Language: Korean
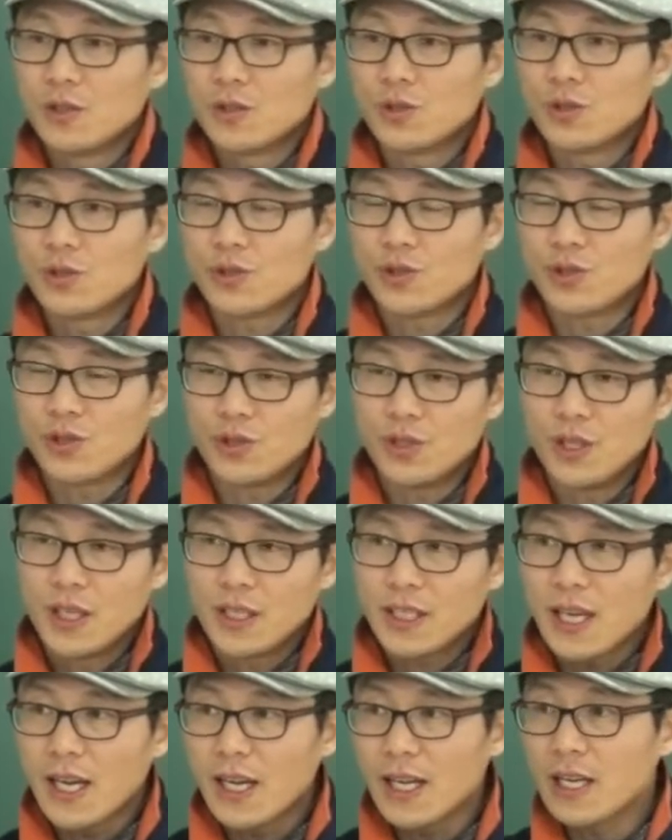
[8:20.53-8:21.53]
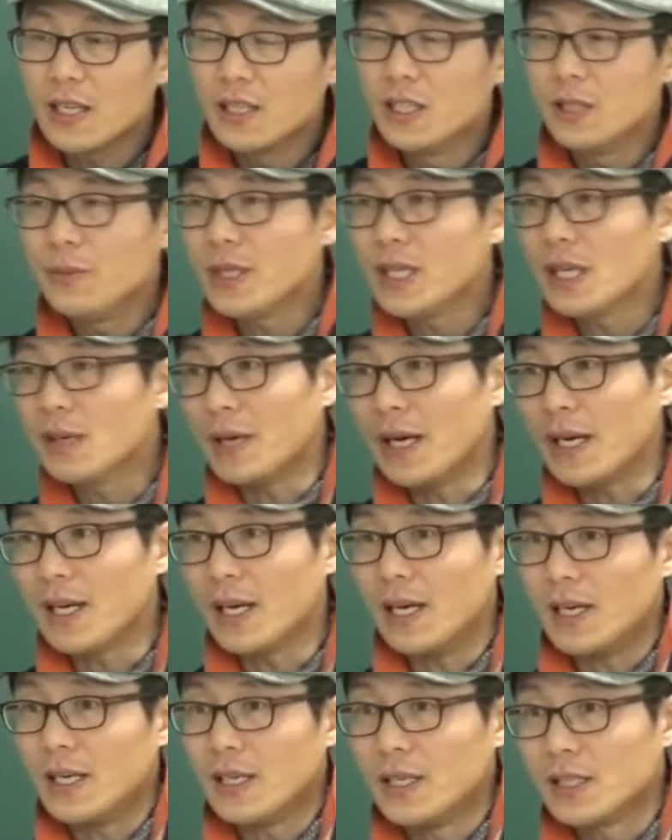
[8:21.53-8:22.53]
추측. 캔의 의미가
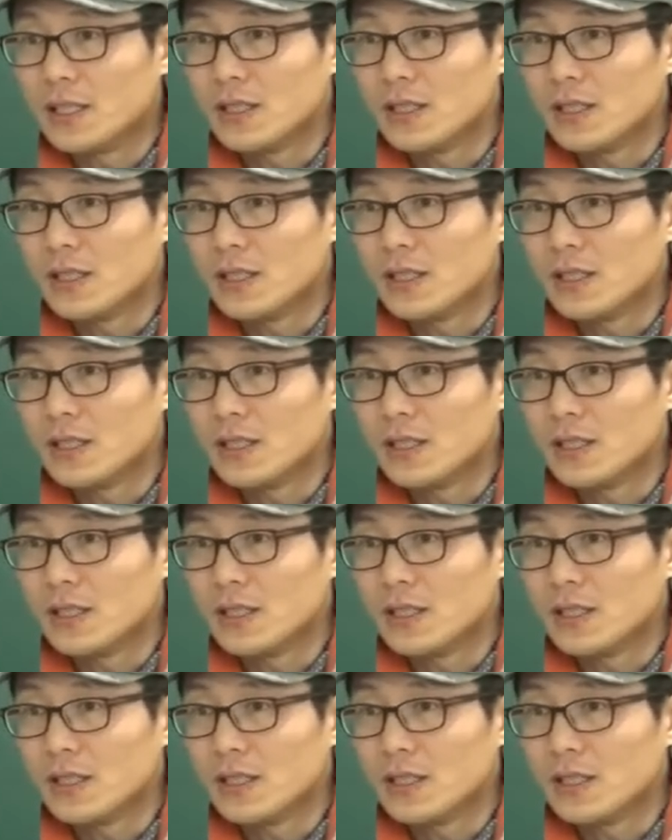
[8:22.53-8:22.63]
많아.